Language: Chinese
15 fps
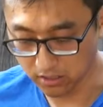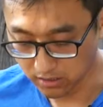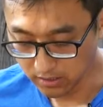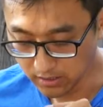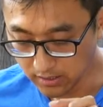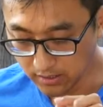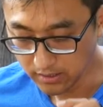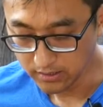儿。
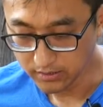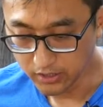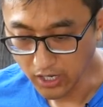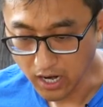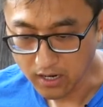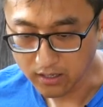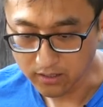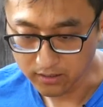第
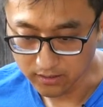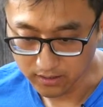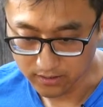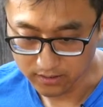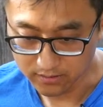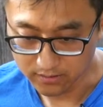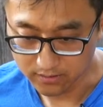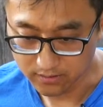二个呢，
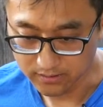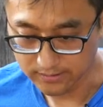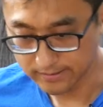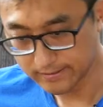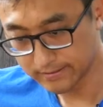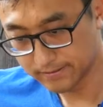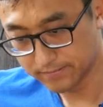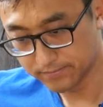
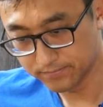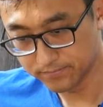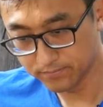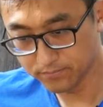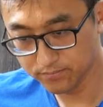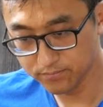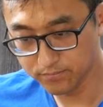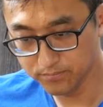呃，
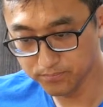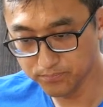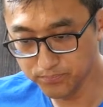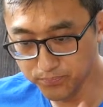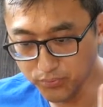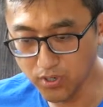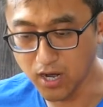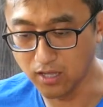
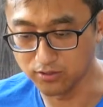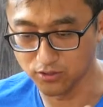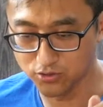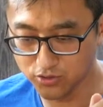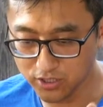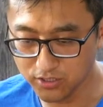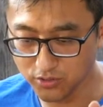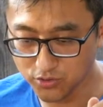不好的，
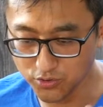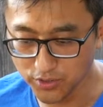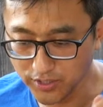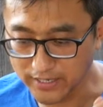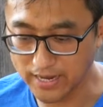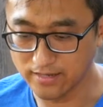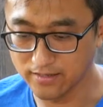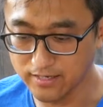它的缺
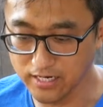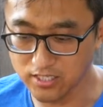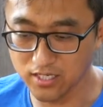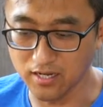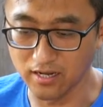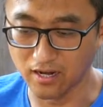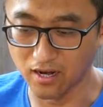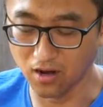点应该是
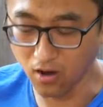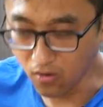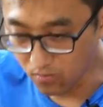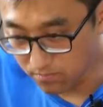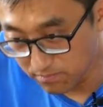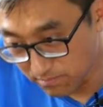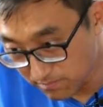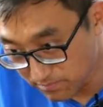它很
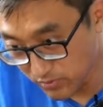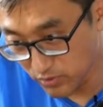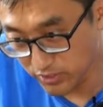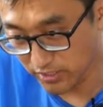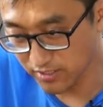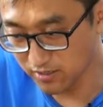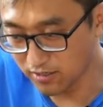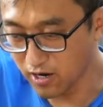高，比我
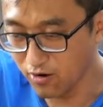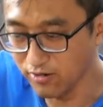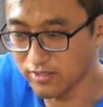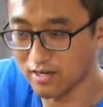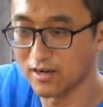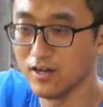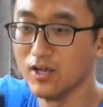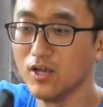想象的高一
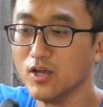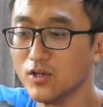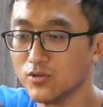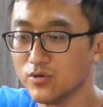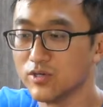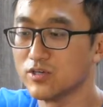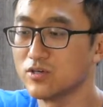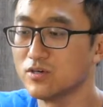点。
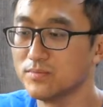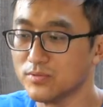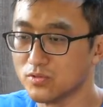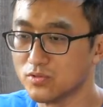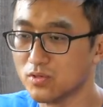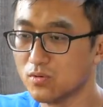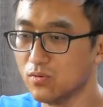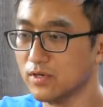所以说，比
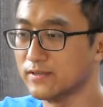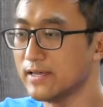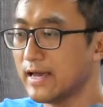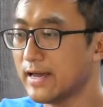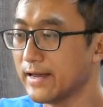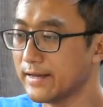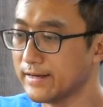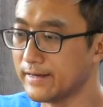如说我在
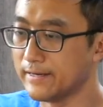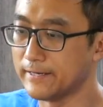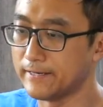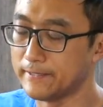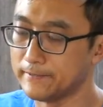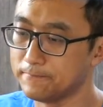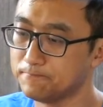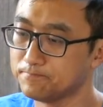啊，
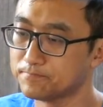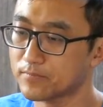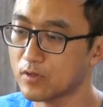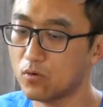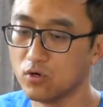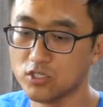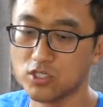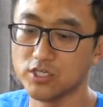
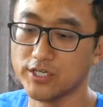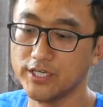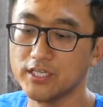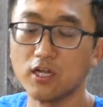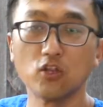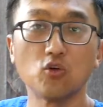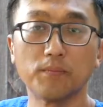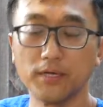我这是一
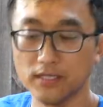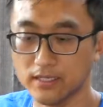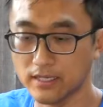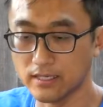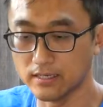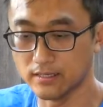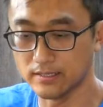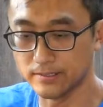到六倍的那
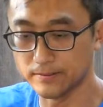个